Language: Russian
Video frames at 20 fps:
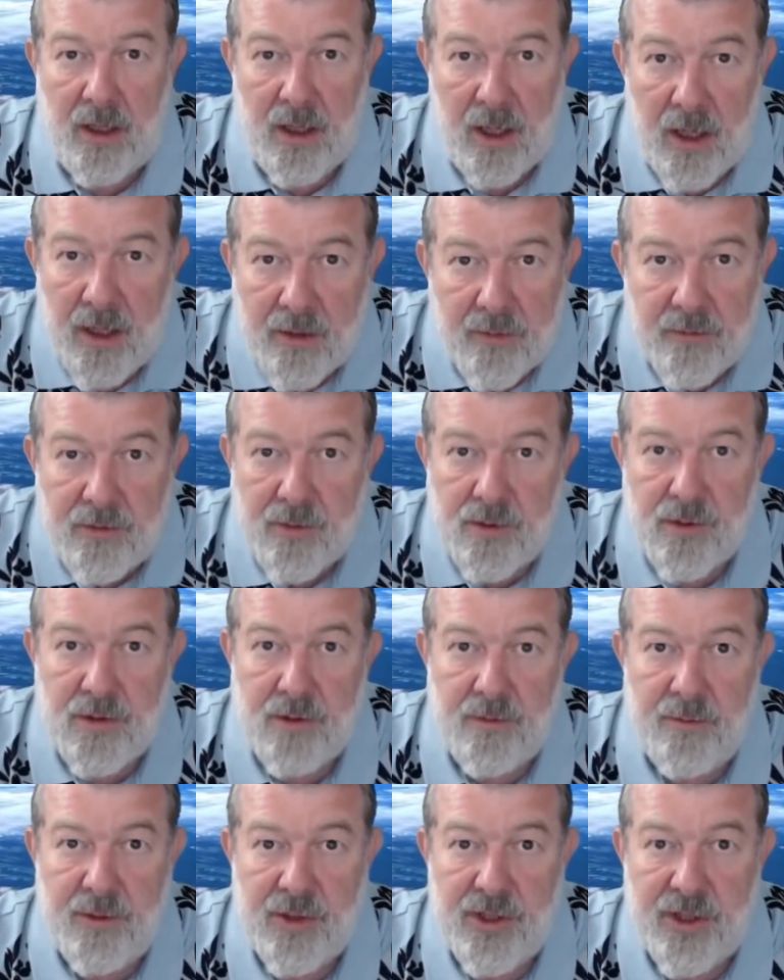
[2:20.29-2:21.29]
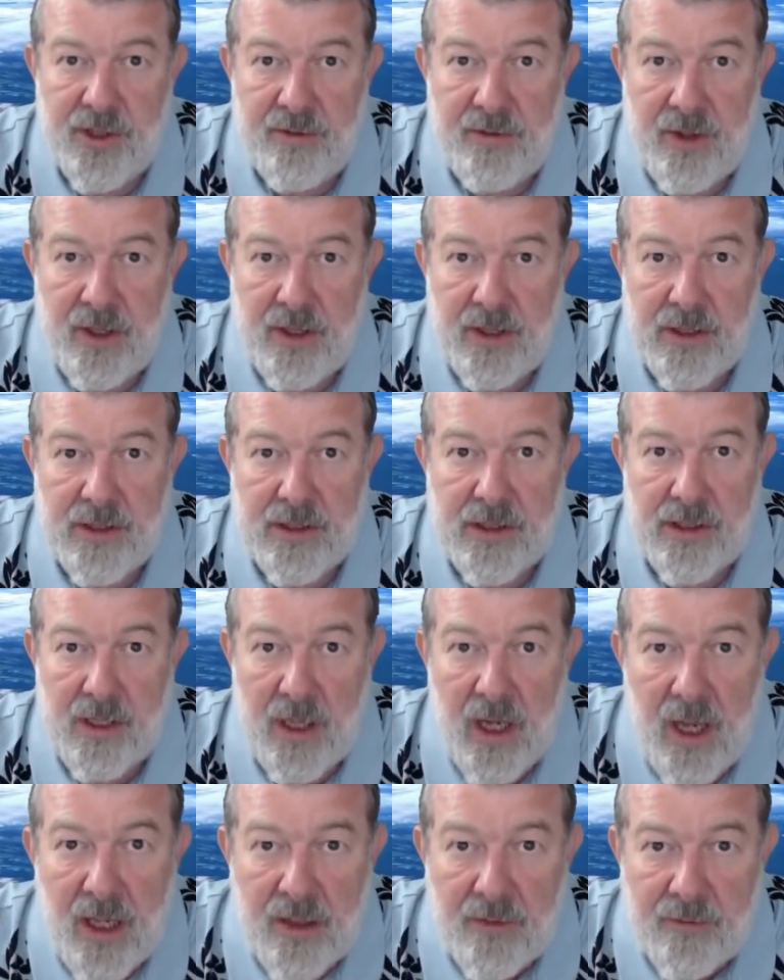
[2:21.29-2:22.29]
для этого нужно пошевелиться,
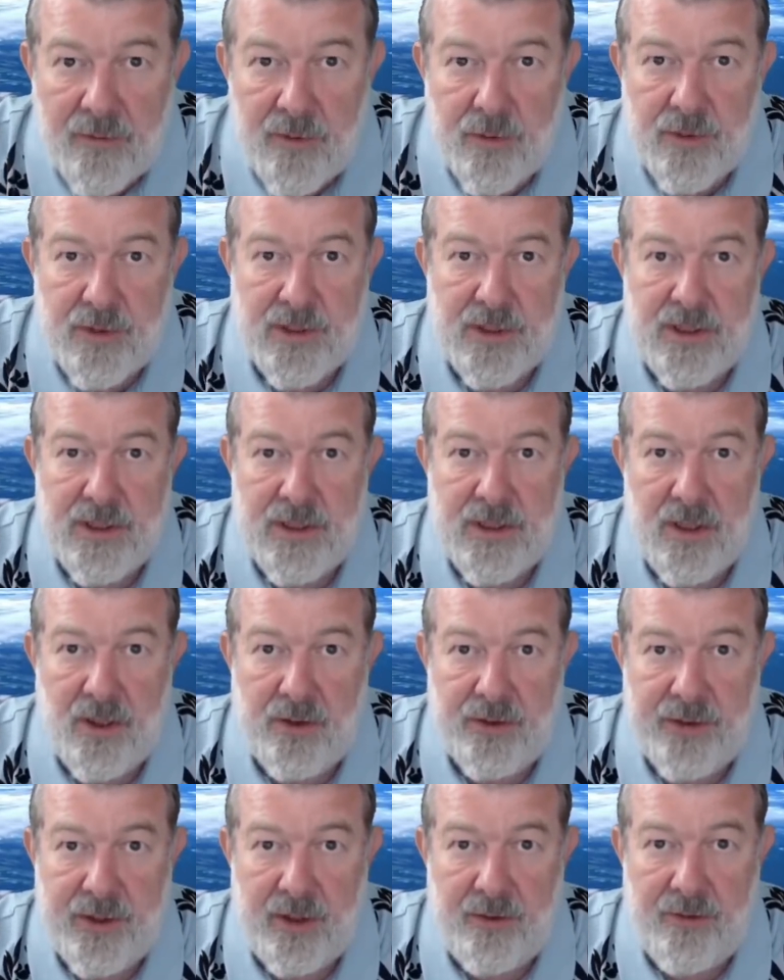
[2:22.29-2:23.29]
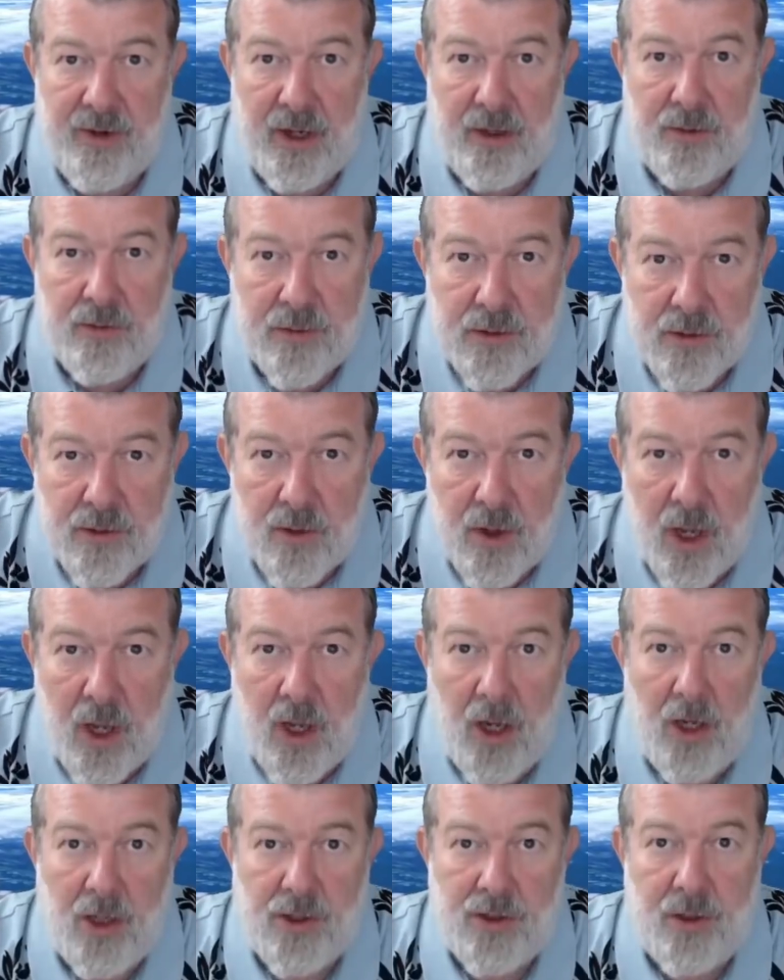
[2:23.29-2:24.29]
для этого нужно сделать революцию,
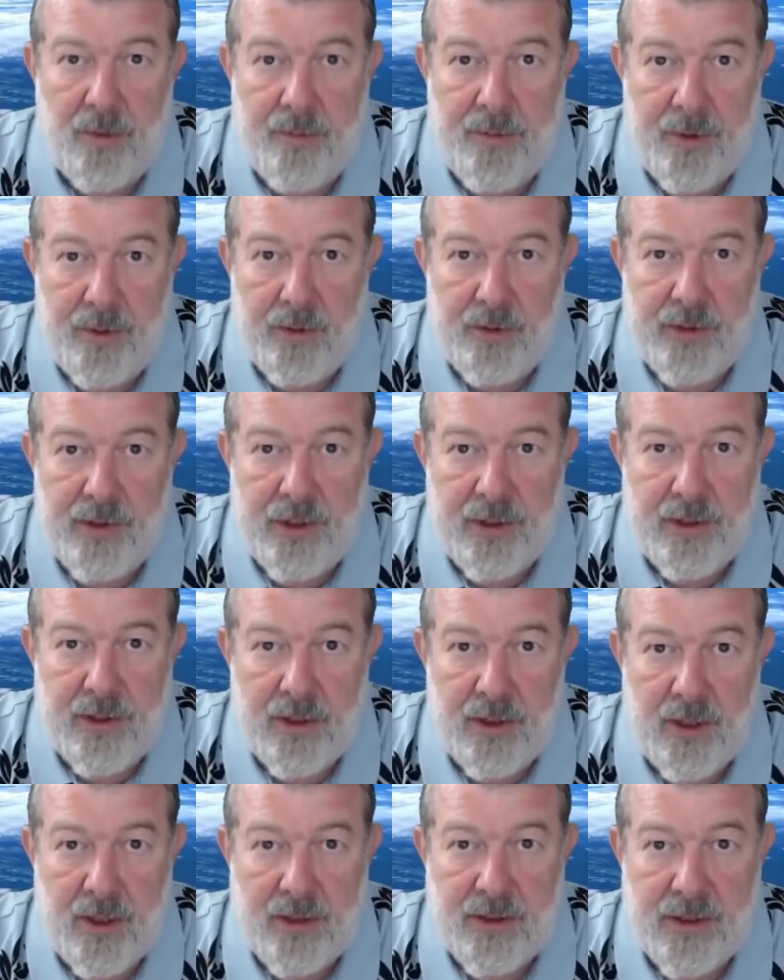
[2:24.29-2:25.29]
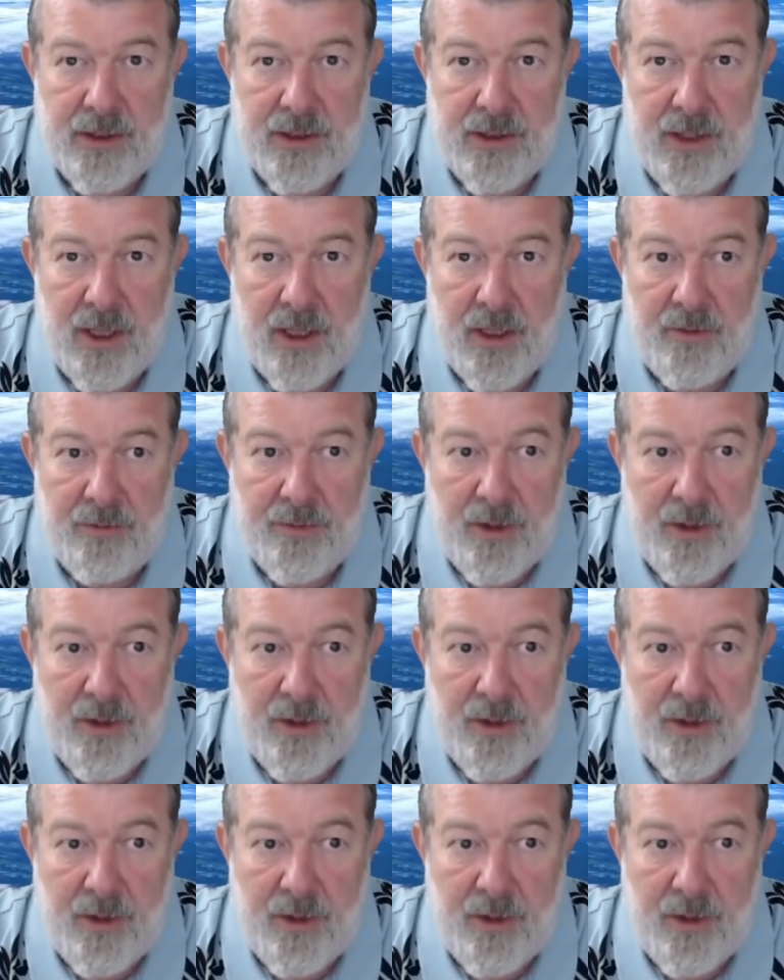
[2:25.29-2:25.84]
чтобы получить эти деньги.